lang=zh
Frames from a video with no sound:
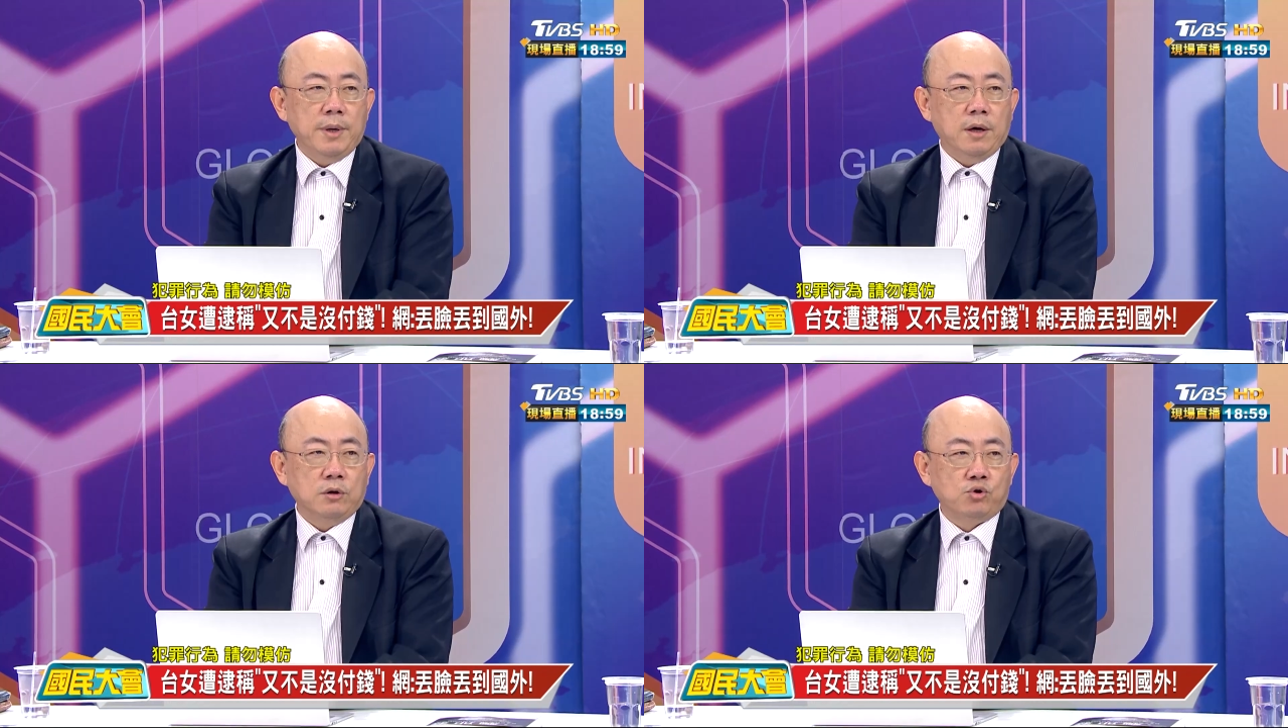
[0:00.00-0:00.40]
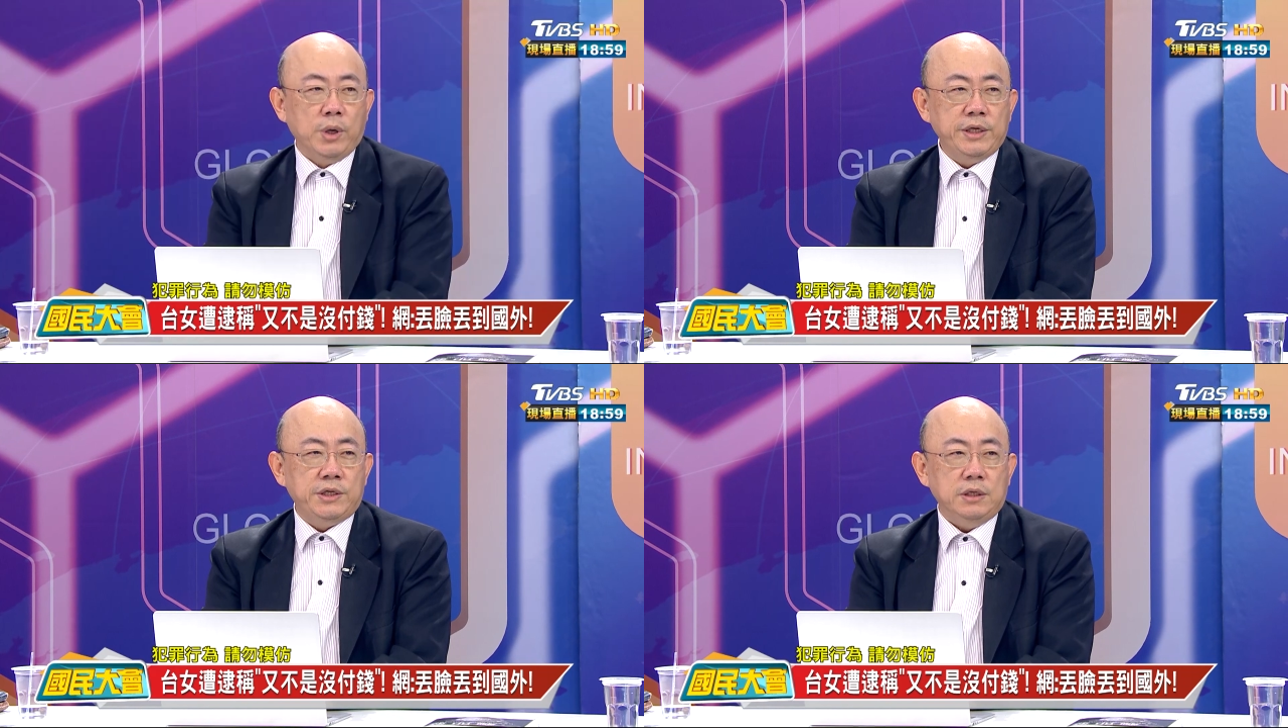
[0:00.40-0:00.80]
庙
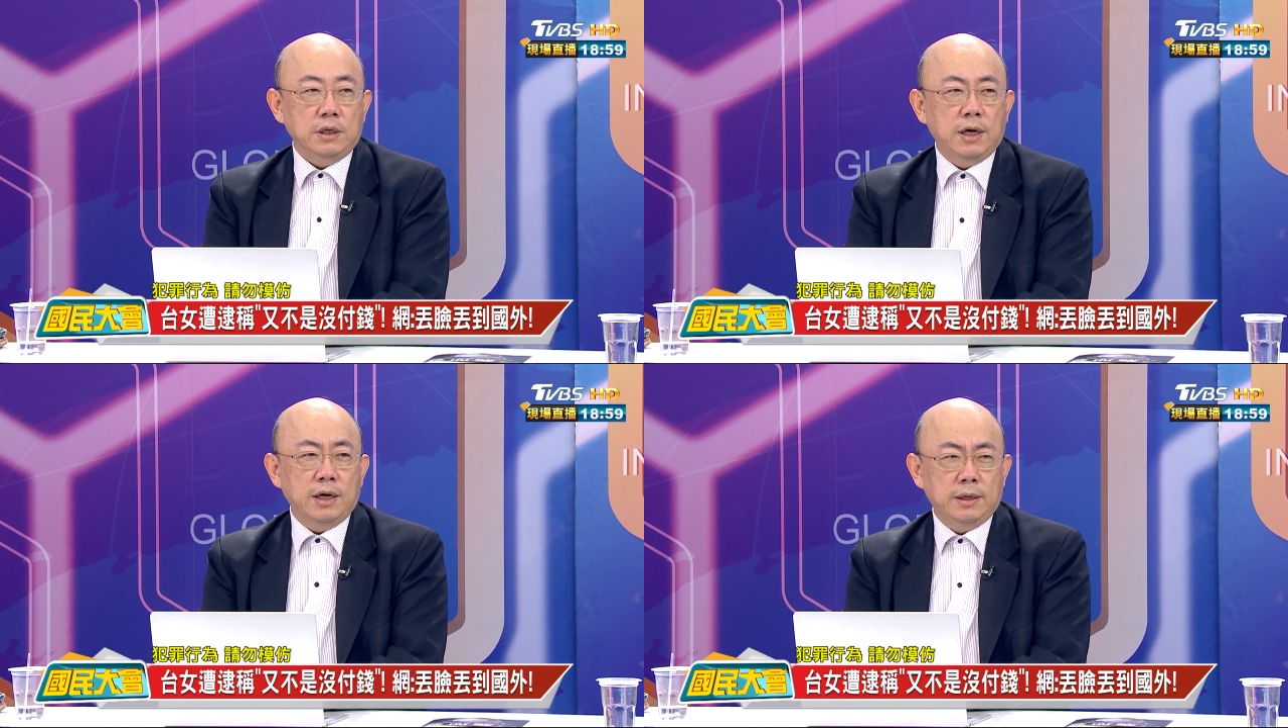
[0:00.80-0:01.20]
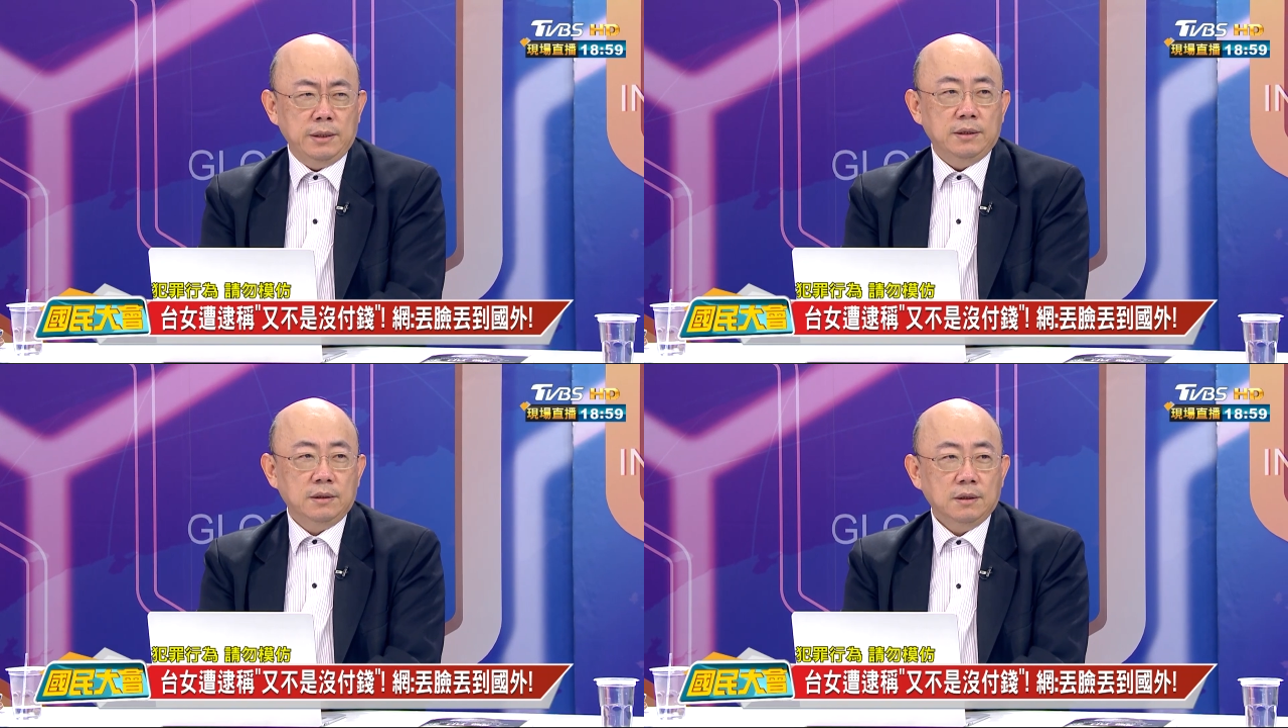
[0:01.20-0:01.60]
水洗啦，
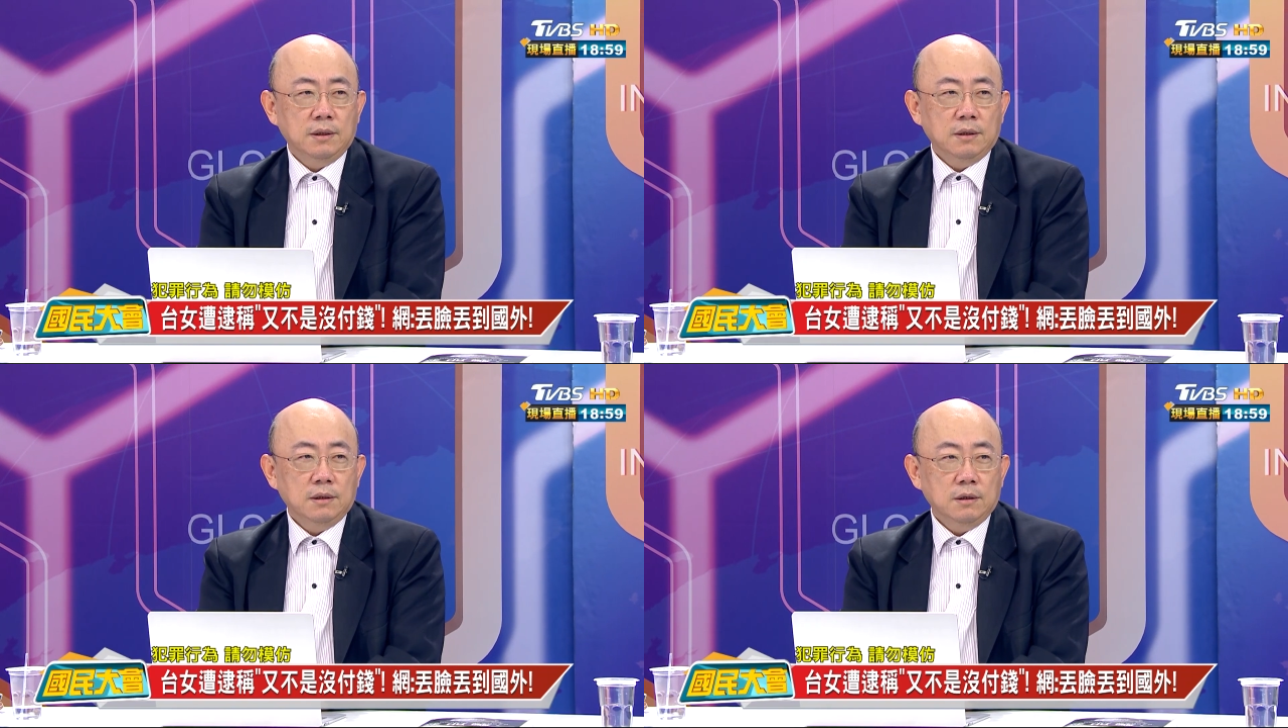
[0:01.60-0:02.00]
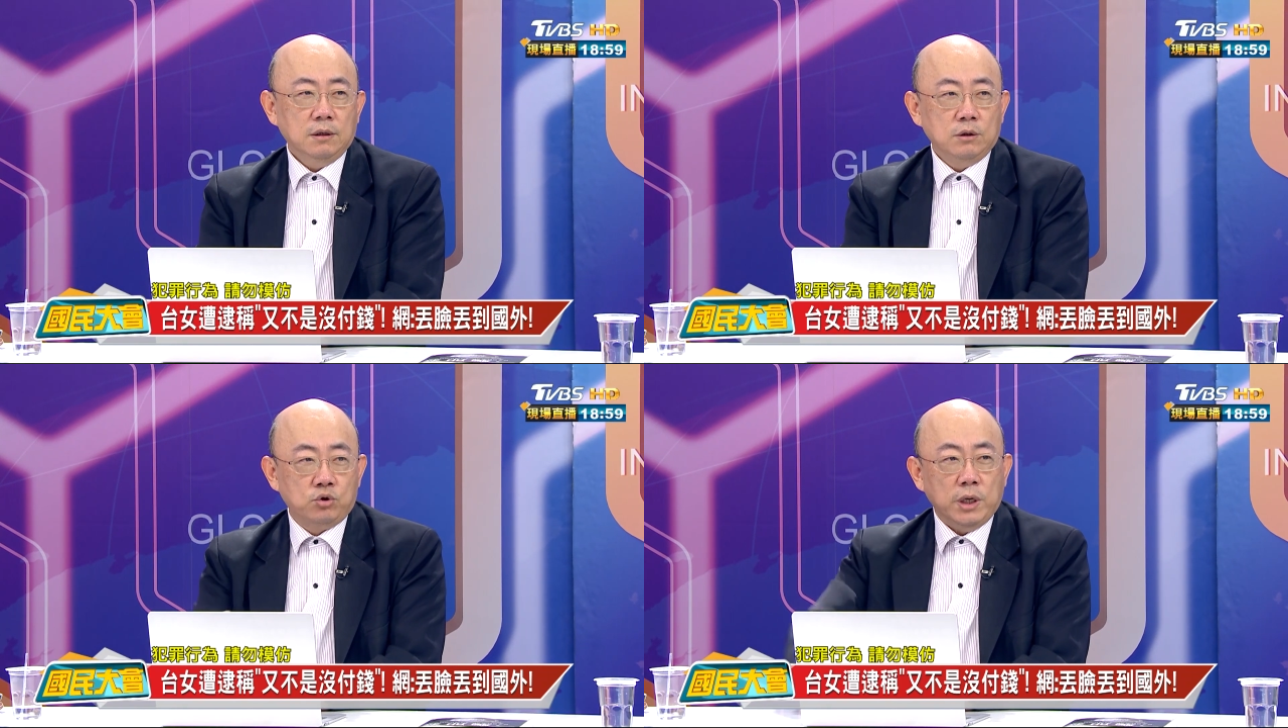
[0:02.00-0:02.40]
就随你
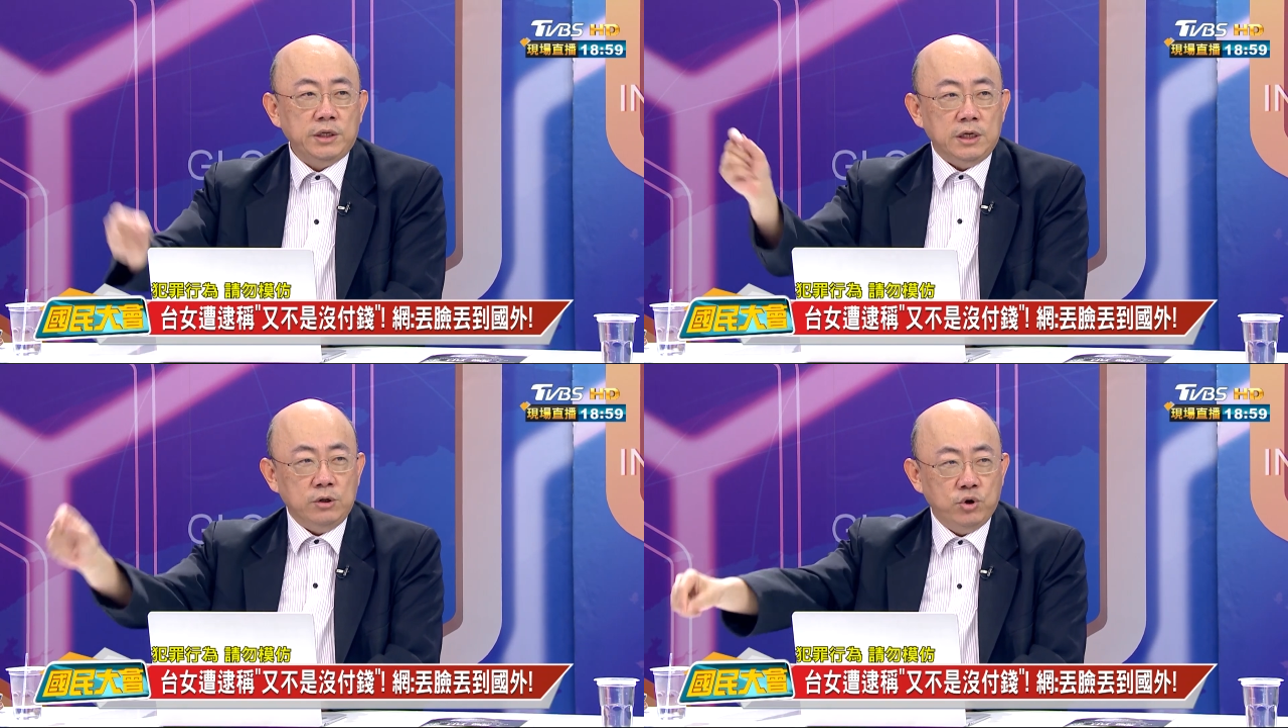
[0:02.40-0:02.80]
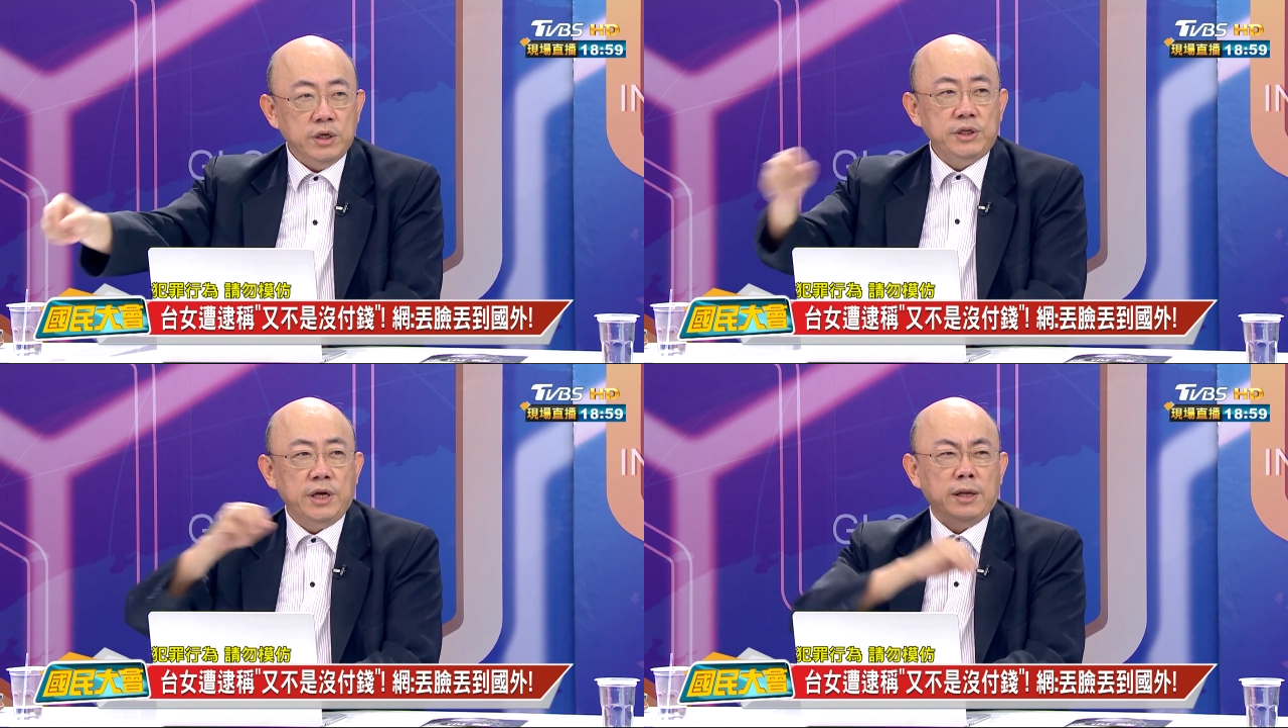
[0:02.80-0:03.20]
高兴。水洗
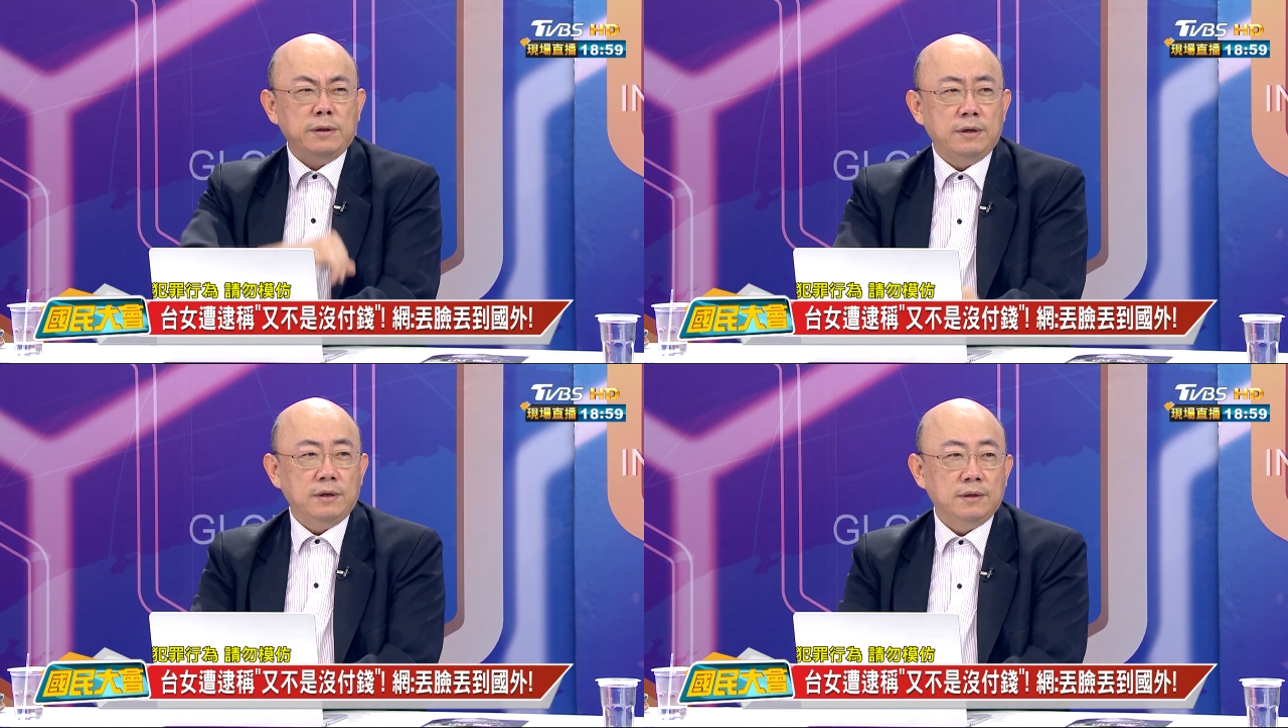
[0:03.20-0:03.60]
捐献。台